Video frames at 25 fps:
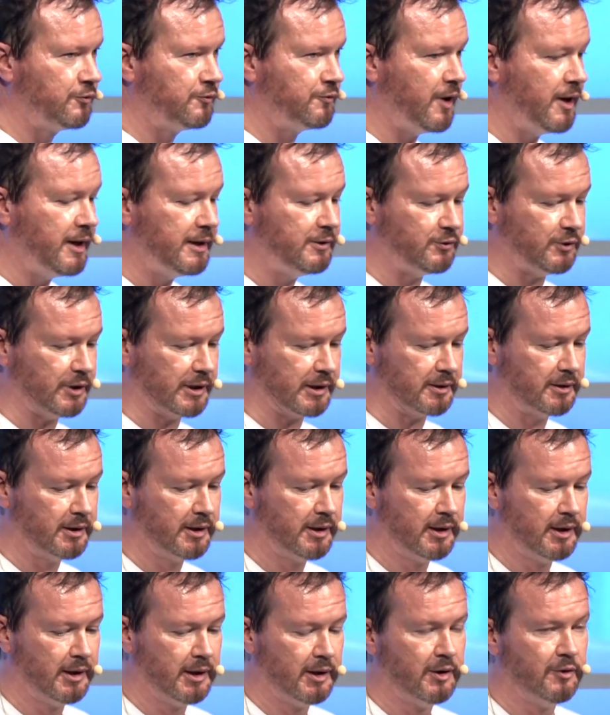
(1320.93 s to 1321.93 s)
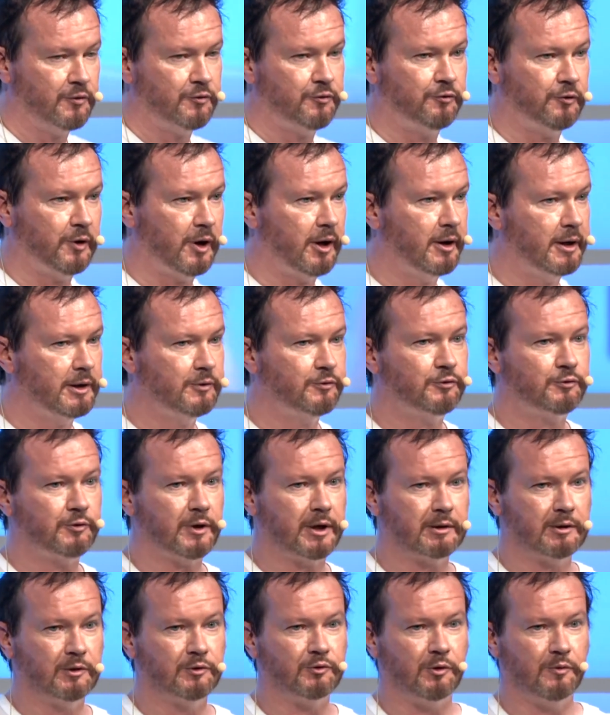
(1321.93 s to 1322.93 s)
劣っているということになります
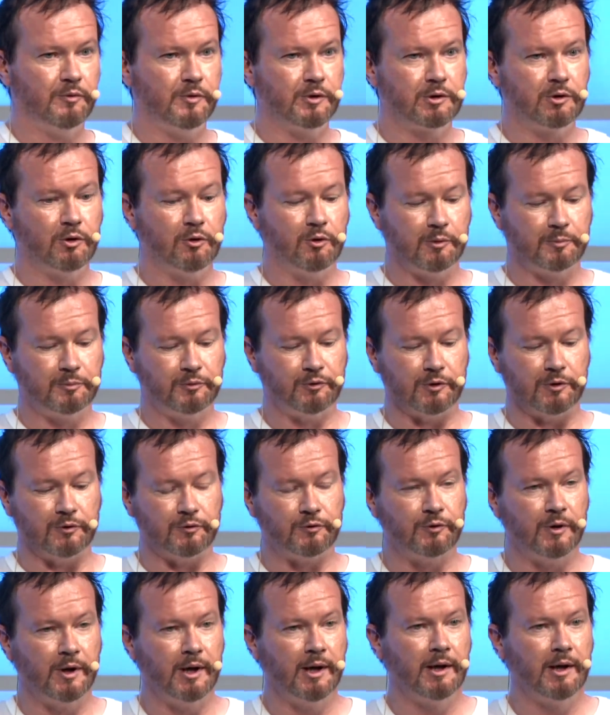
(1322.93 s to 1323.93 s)
封建時代の